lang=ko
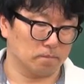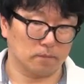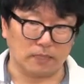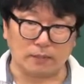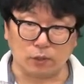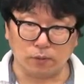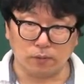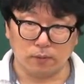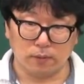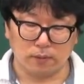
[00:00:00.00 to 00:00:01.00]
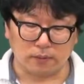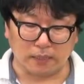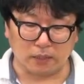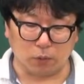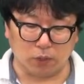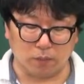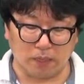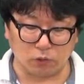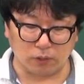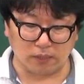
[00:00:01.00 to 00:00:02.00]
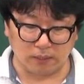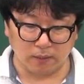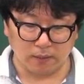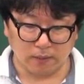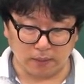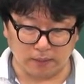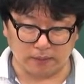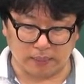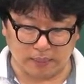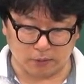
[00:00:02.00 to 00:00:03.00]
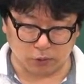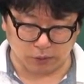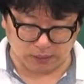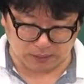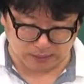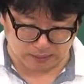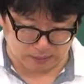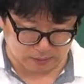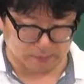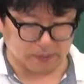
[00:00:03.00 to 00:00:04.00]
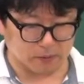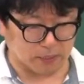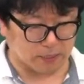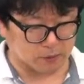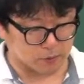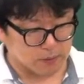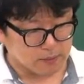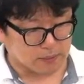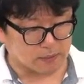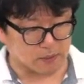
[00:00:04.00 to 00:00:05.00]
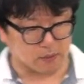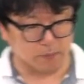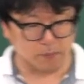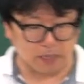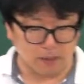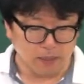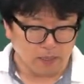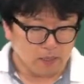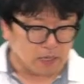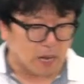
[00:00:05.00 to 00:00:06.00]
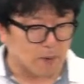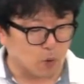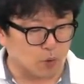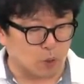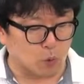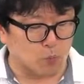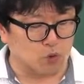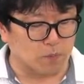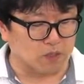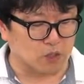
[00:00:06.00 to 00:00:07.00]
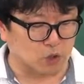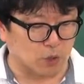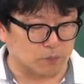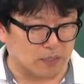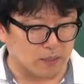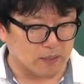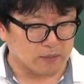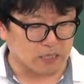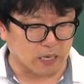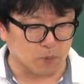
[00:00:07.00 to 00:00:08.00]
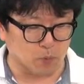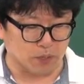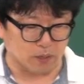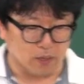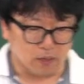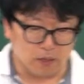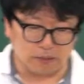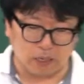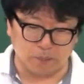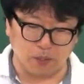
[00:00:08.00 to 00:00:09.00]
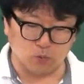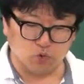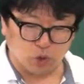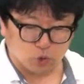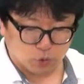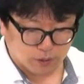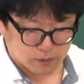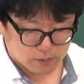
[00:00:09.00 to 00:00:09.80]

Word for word: 됐죠? 자신의 권리를 말수 있다 행사할 수 있다 이런 말이죠 알겠죠? 다시 그러면 가, 가바고 오라고는 무슨 말은 절대로 없다 채무불행 거기다가 별 두 개 정도 해